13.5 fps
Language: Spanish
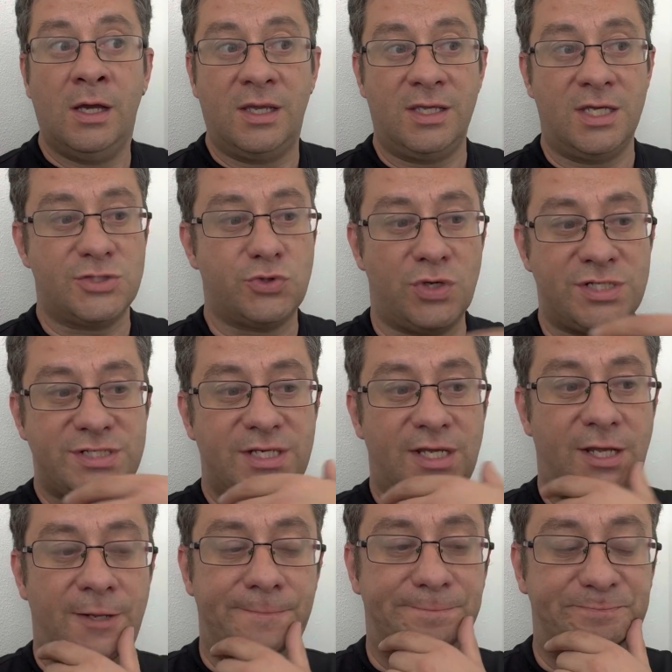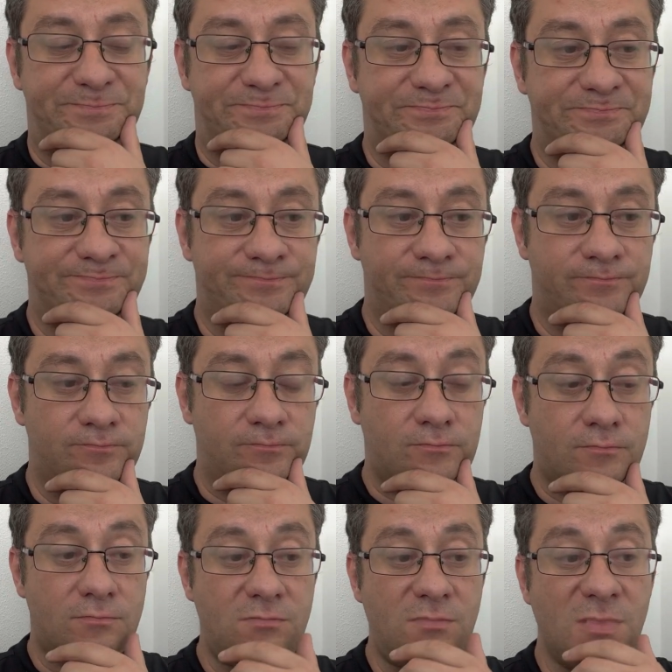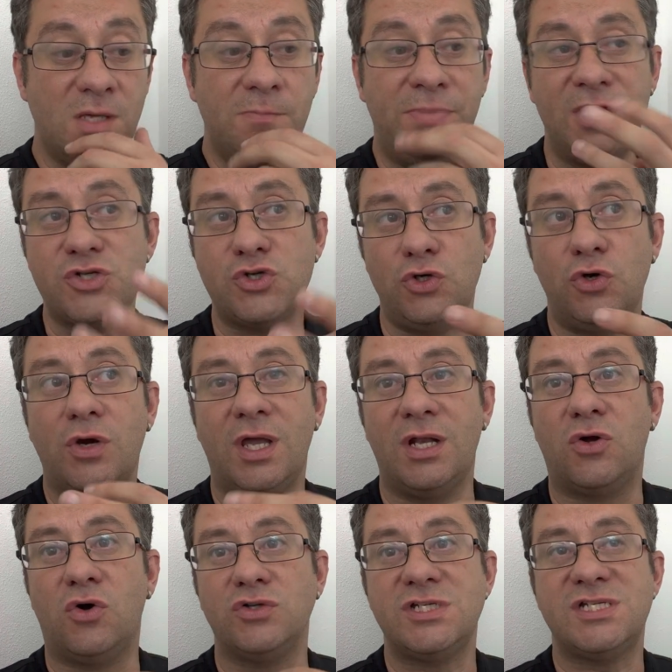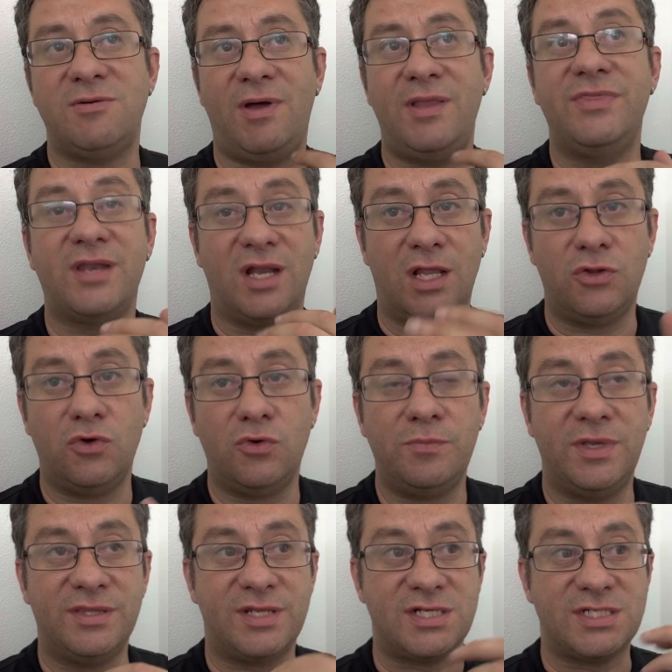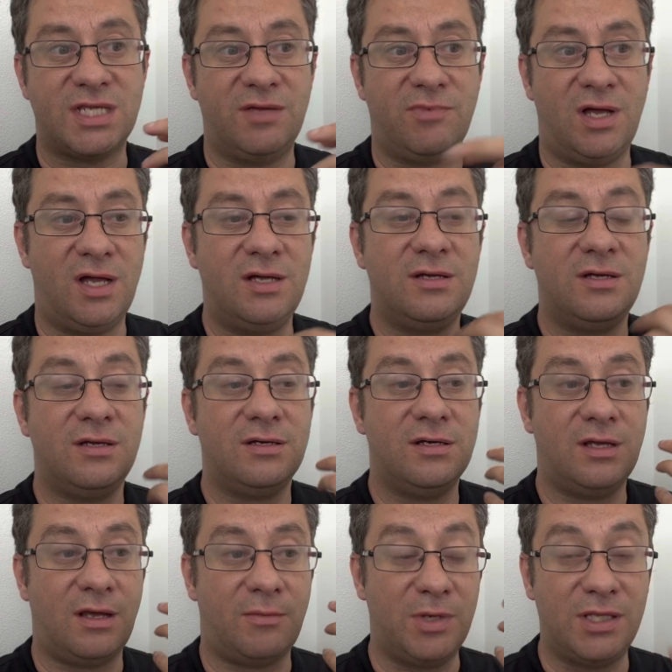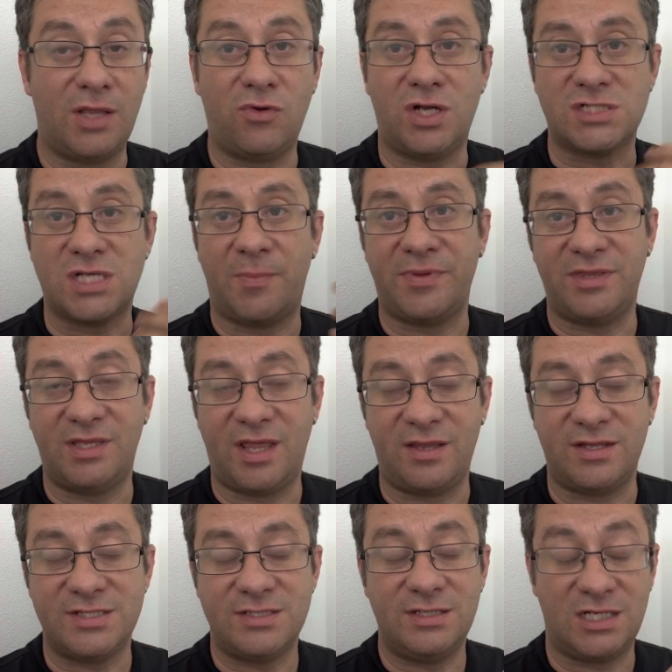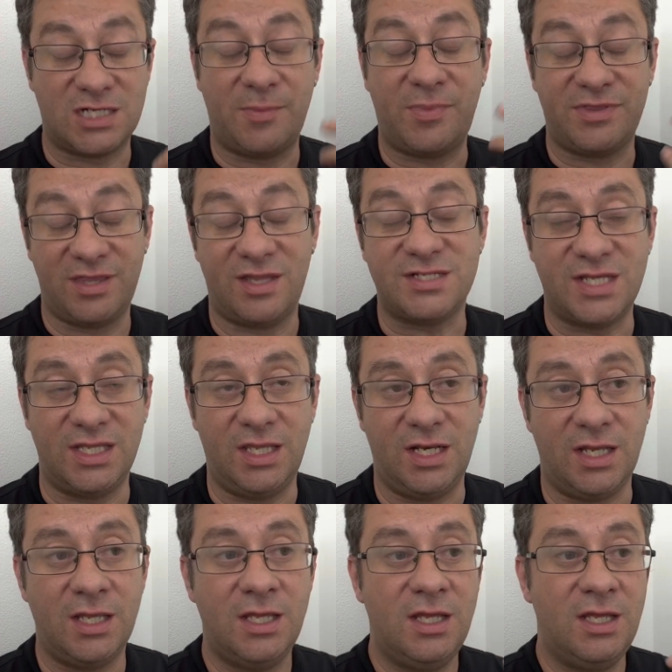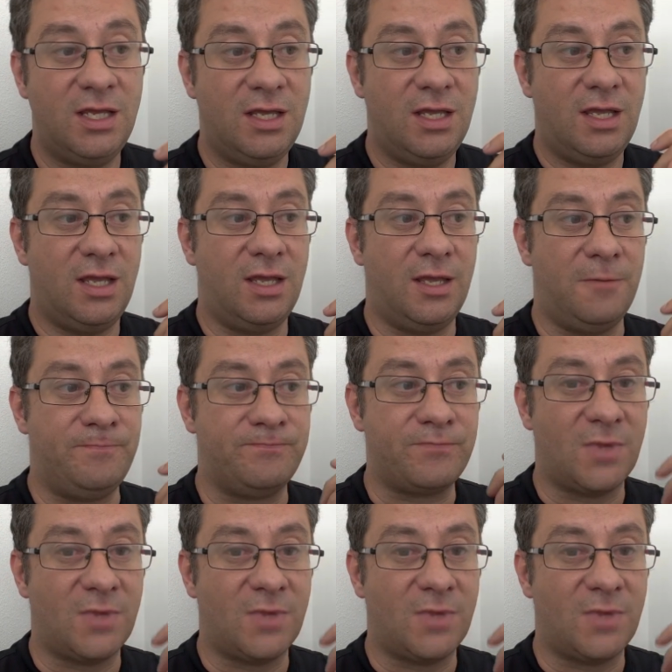Y esto es... Em, pienso yo que el coche se va entrenando mientras que va eh, habilitando las capacidades, las capacidades que tiene. Em,